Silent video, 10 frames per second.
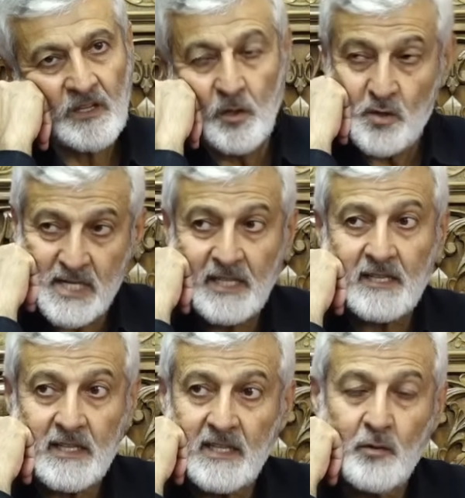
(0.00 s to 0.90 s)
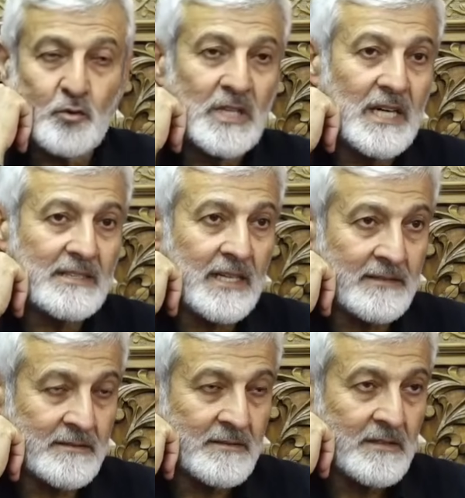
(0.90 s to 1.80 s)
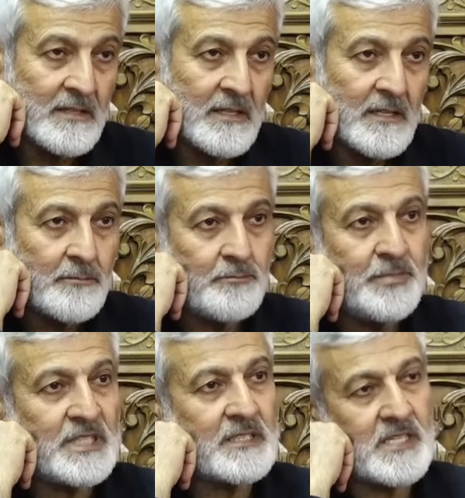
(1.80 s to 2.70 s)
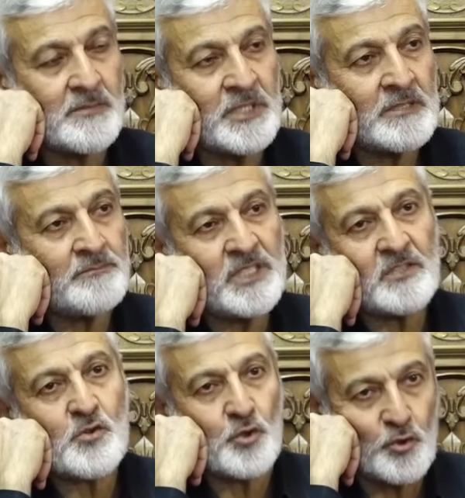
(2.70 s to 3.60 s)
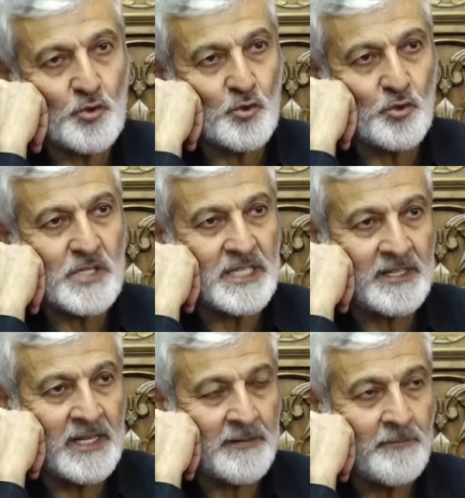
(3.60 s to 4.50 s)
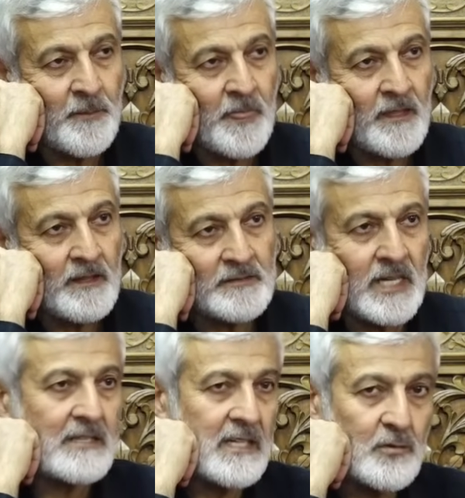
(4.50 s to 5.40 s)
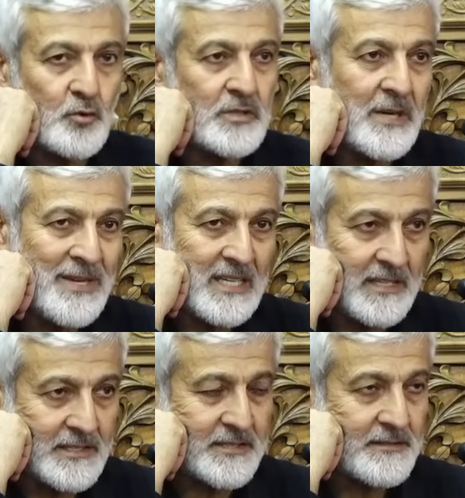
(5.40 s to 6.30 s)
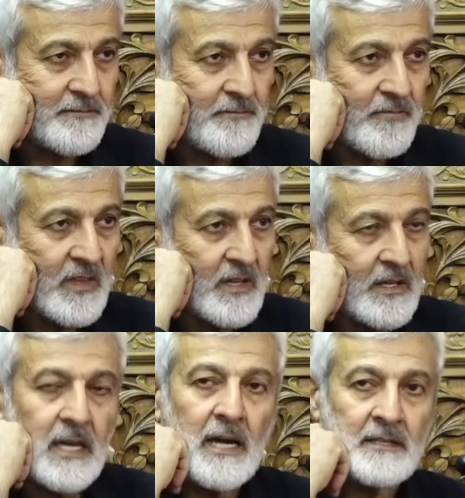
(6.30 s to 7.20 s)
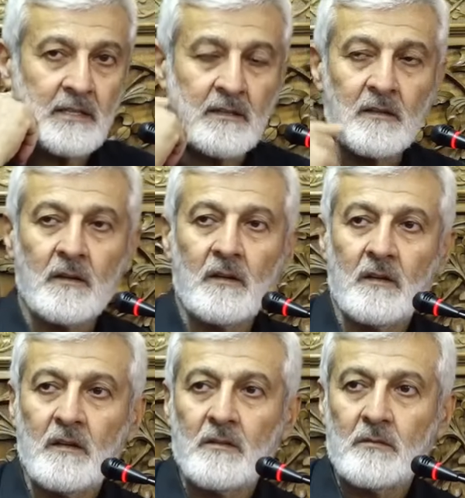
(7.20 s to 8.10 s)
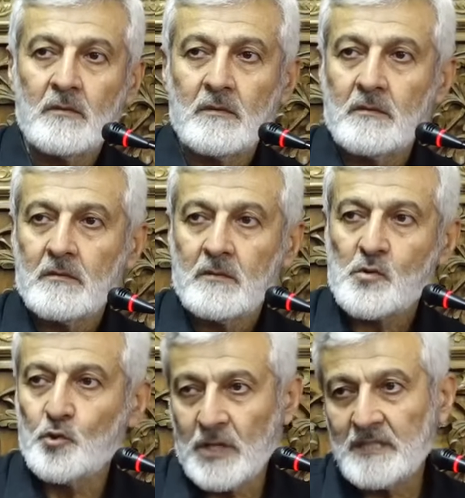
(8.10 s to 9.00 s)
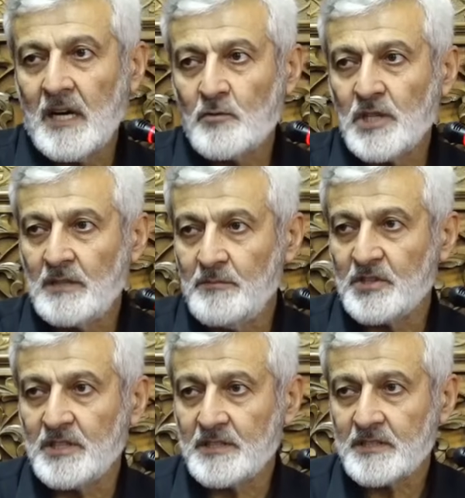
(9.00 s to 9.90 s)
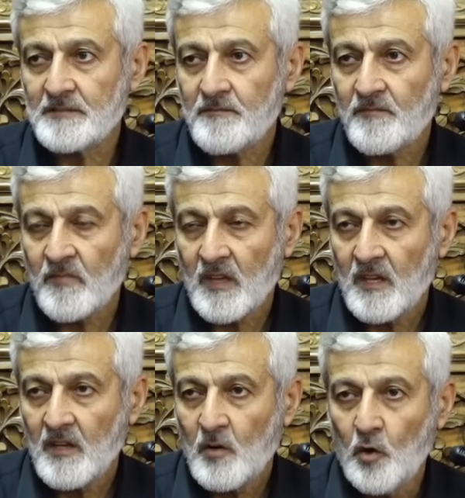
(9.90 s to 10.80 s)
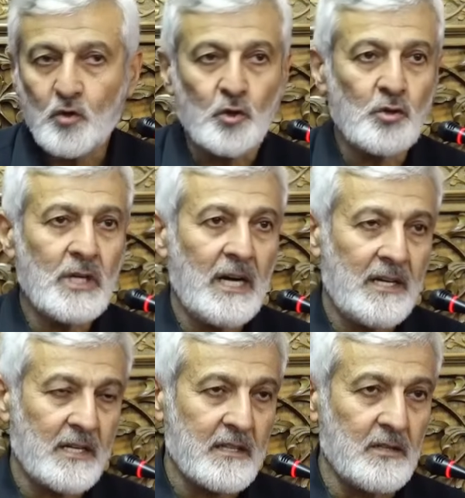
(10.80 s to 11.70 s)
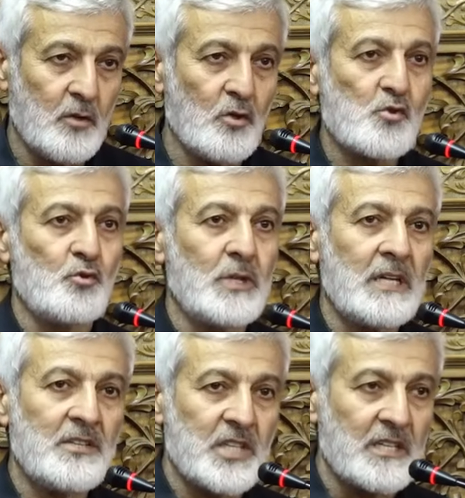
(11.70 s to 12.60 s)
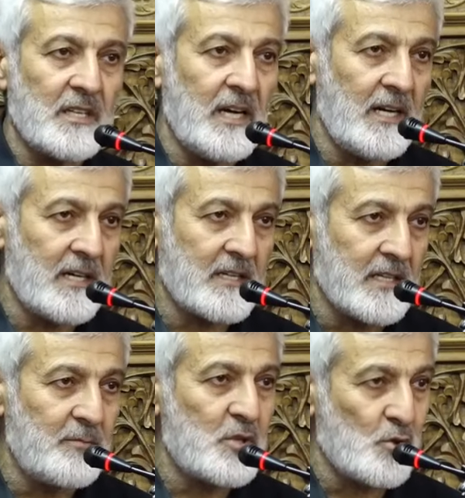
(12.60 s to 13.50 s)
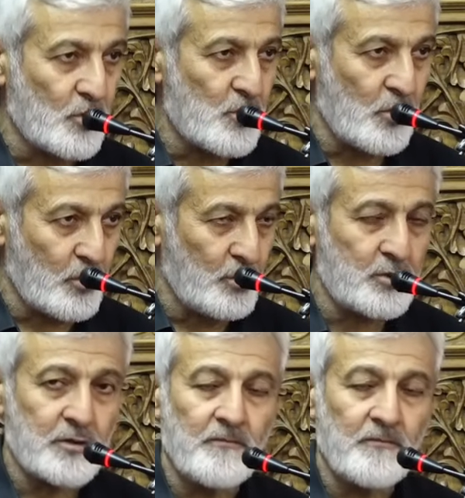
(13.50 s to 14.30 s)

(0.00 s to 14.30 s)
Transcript: özellikle Yahudilerden bir kısmının bir sorusu üzerine tekrar gündeme gelir. Yani sure daha önce inmiştir. O konuyla alakalı, o surenin içeriğiyle alakalı bir soru sorulur.